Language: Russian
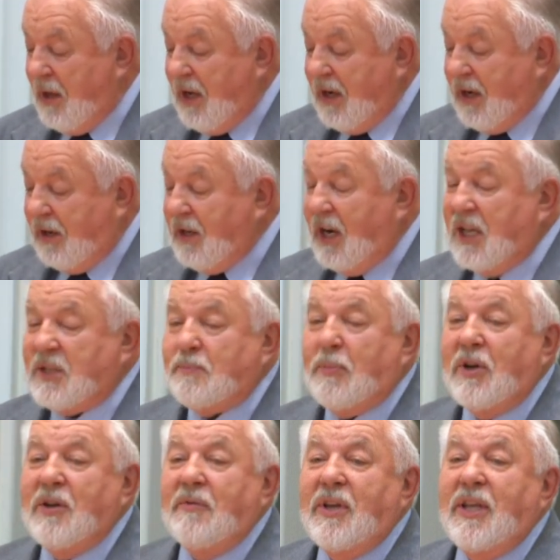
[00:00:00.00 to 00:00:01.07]
как раз
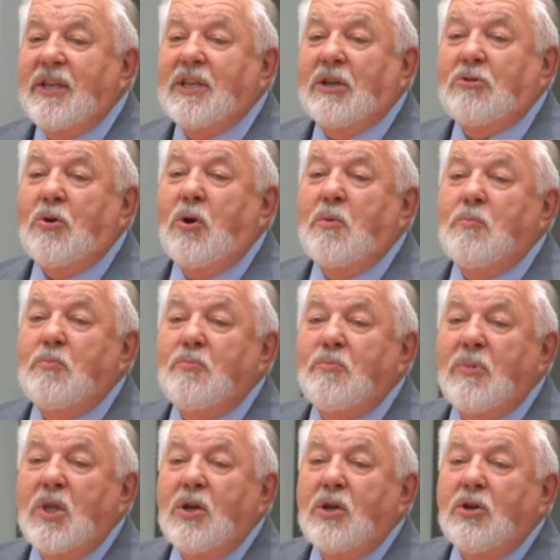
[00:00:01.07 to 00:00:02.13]
поговорить о том,
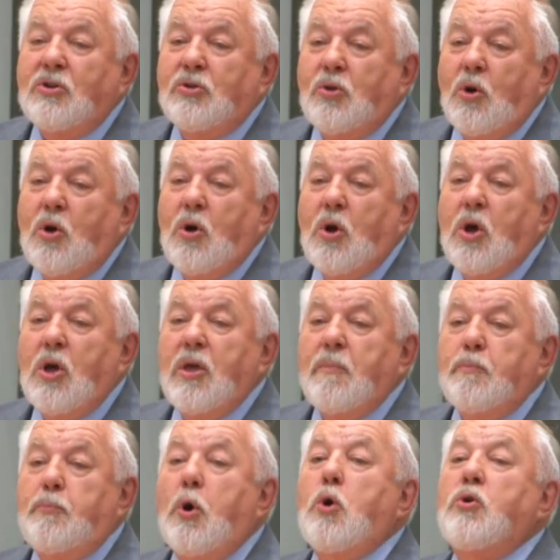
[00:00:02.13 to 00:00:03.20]
что
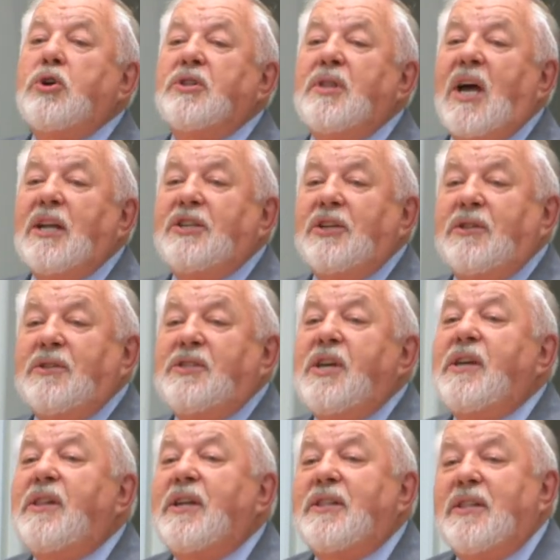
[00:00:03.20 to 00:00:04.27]
Бог начал
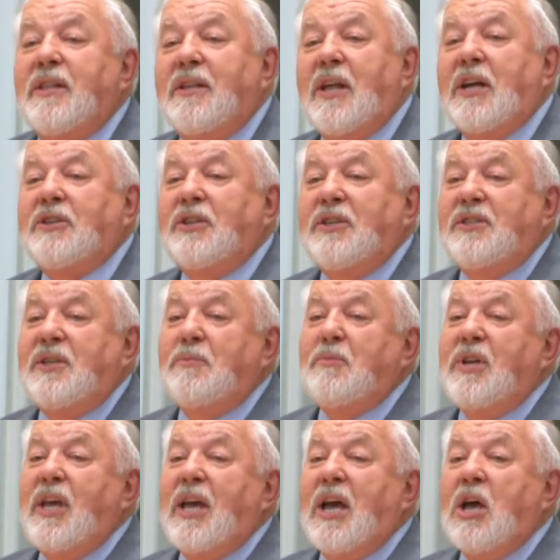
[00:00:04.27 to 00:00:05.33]
делать на нашей
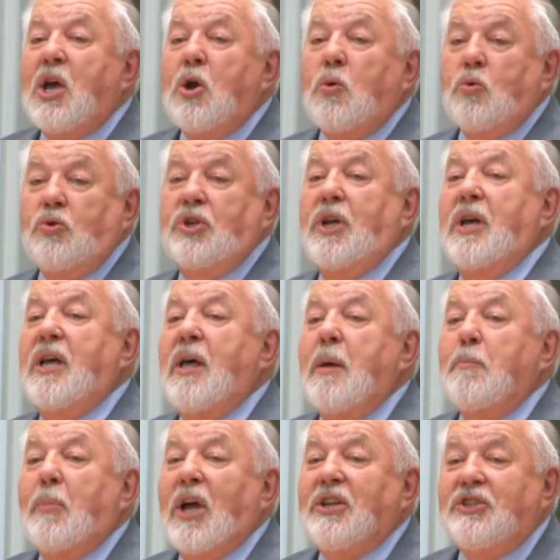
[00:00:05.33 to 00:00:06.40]
земле уже
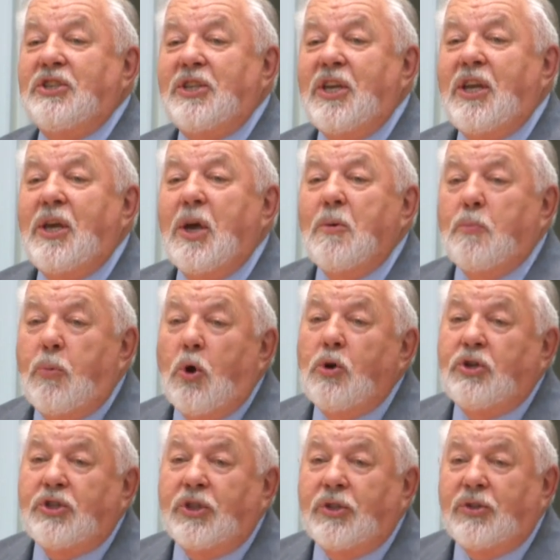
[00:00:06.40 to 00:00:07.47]
почти
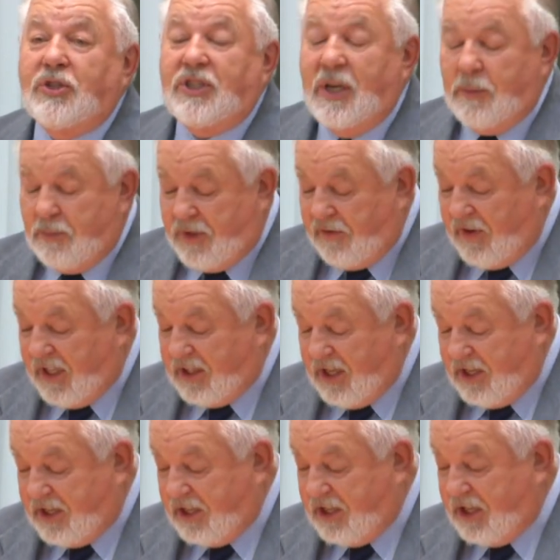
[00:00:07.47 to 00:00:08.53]
больше, чем две
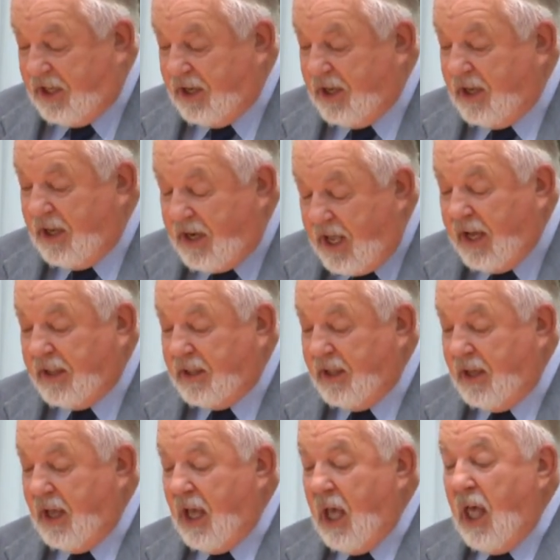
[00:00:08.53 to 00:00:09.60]
тысячи лет –
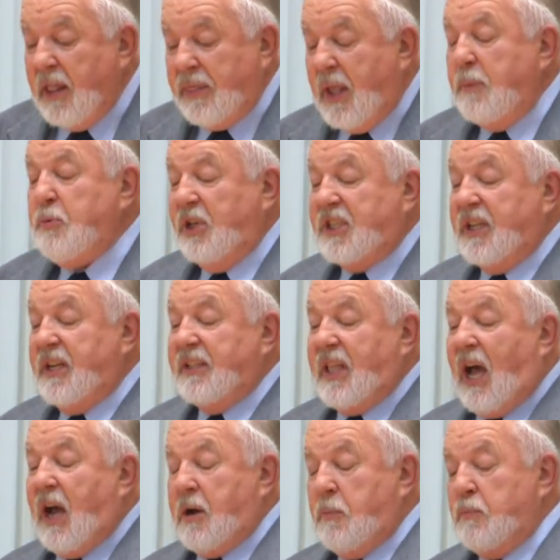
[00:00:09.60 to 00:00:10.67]
Написано
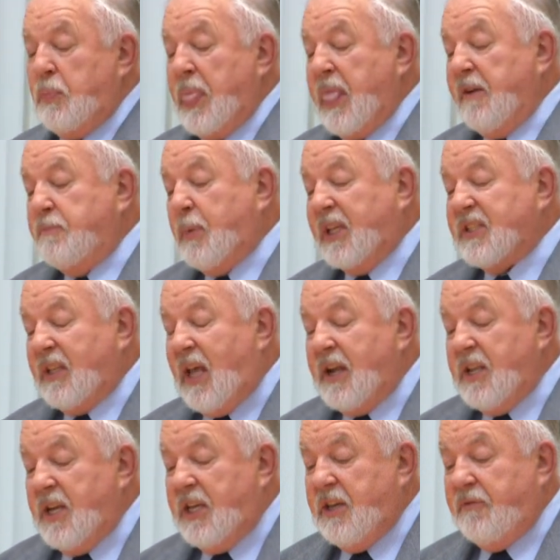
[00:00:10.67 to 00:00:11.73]
так в
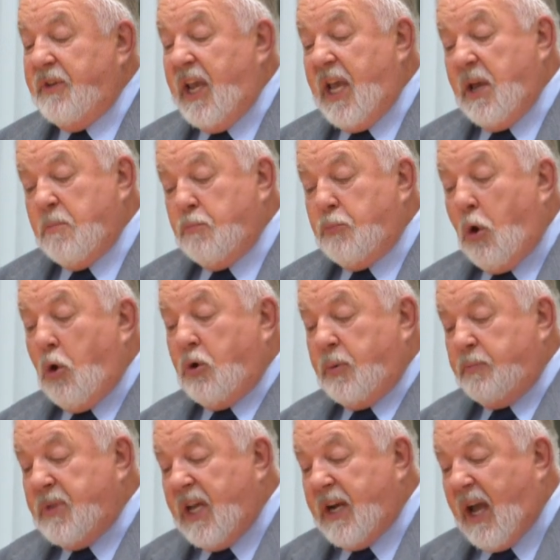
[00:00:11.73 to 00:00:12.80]
послании к евреям, Бог
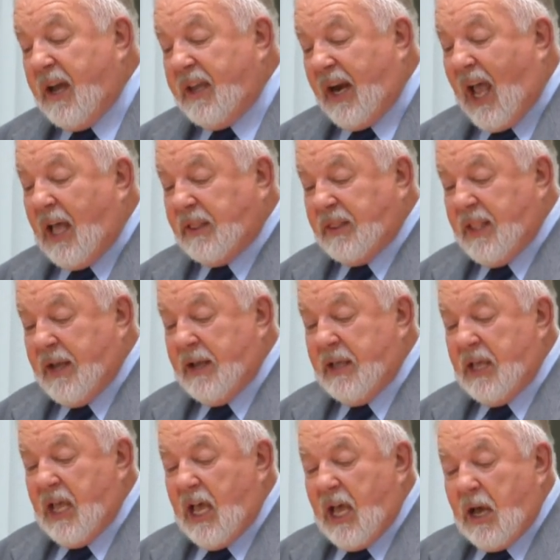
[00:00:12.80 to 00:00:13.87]
многократно,
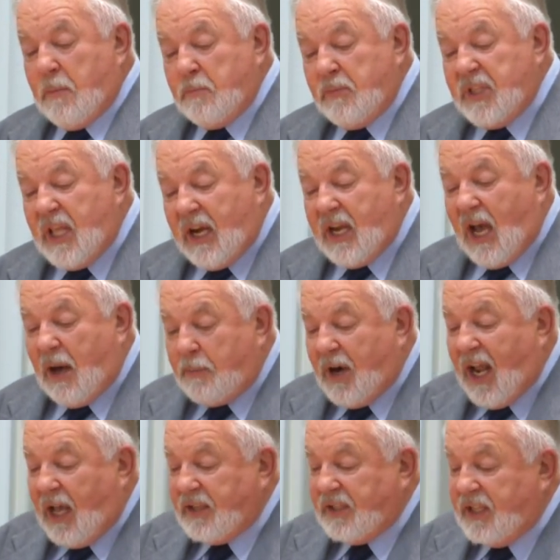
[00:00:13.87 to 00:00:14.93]

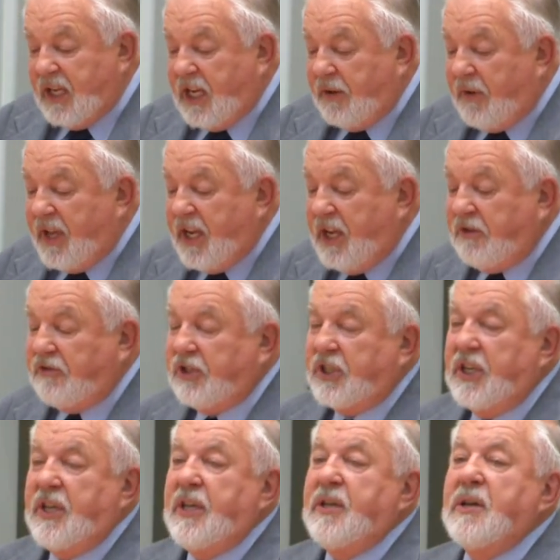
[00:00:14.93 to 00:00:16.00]
многообразно
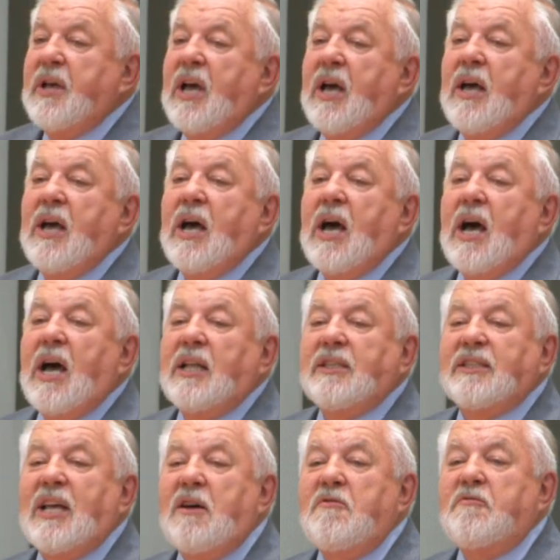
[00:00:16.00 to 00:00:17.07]
говоривший
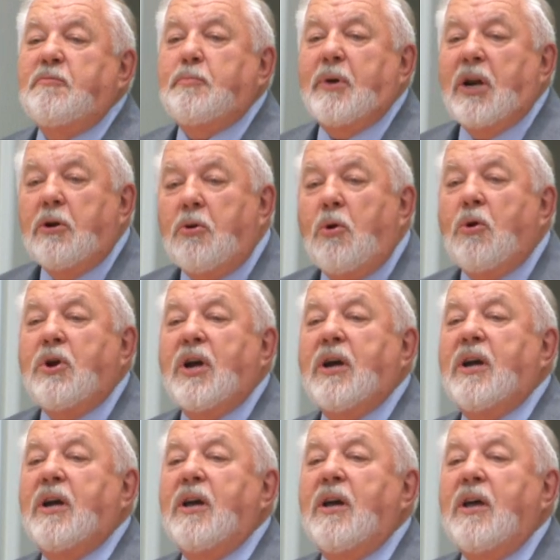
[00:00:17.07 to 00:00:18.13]
отцам в пророках,
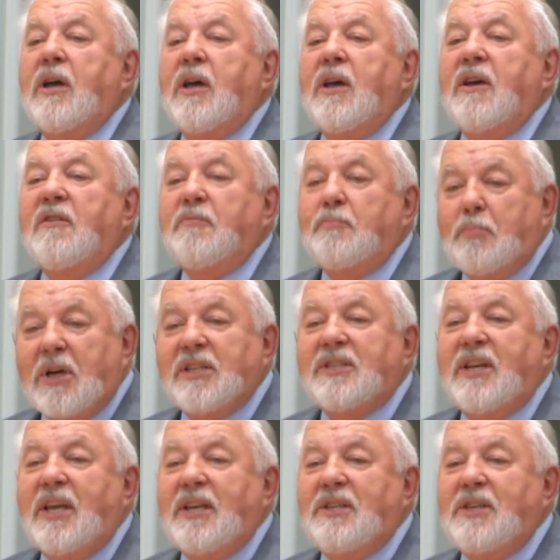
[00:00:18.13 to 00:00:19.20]
в
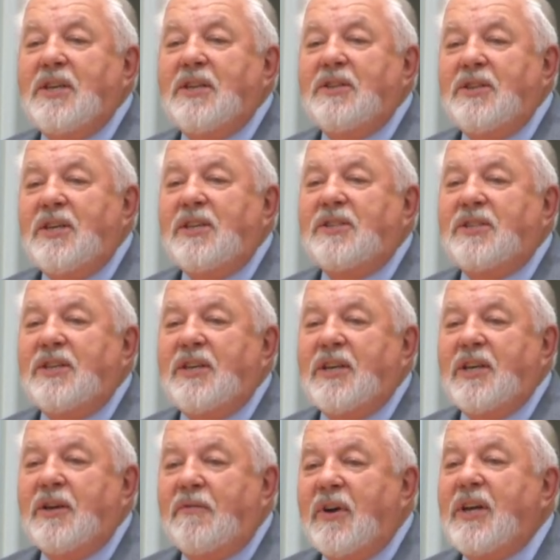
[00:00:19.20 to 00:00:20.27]
последние дни сии
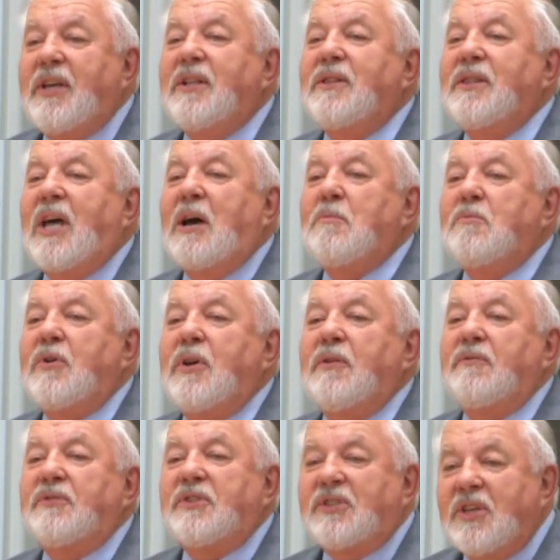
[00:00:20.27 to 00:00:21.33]
говорил нам
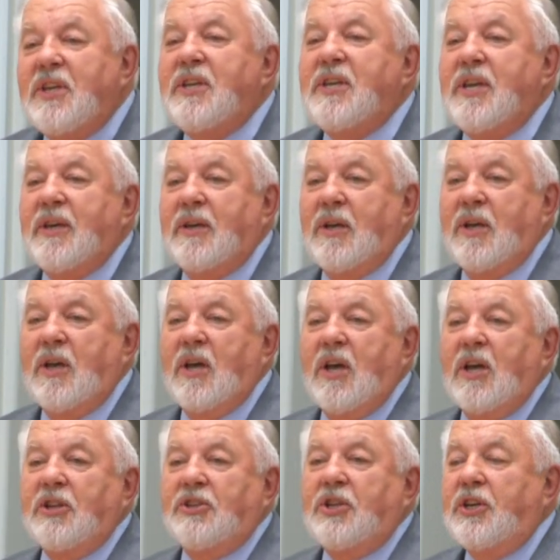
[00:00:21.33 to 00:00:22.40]
в Сыне,
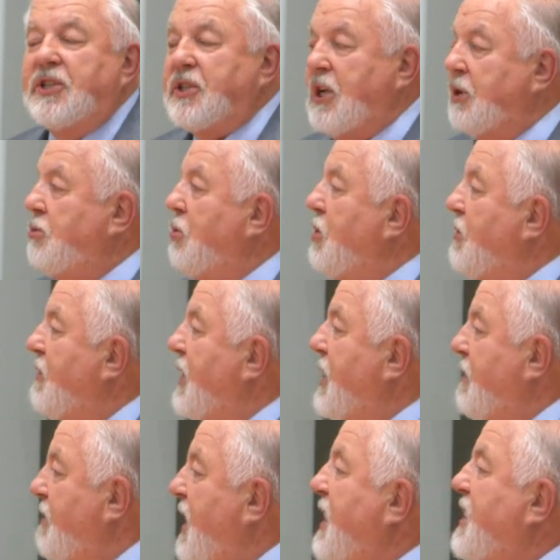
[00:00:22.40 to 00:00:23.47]
через которого и
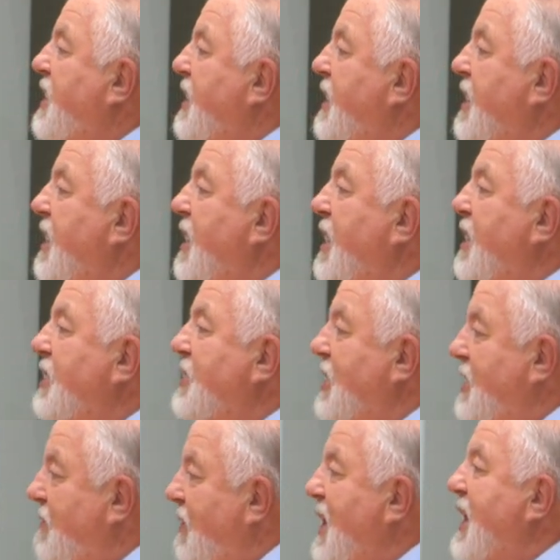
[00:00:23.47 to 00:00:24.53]
веки
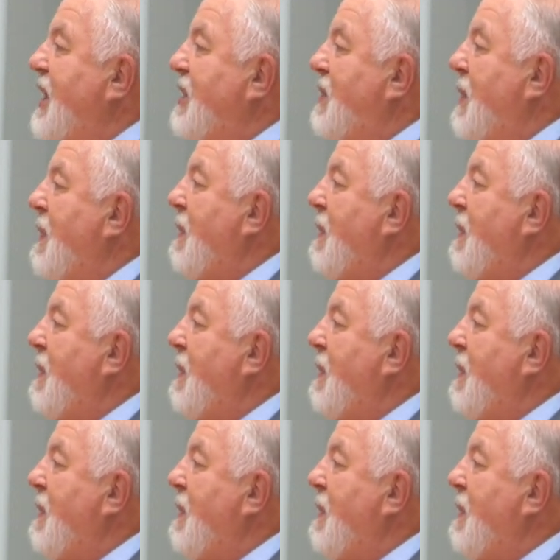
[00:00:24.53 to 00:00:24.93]
сотворил.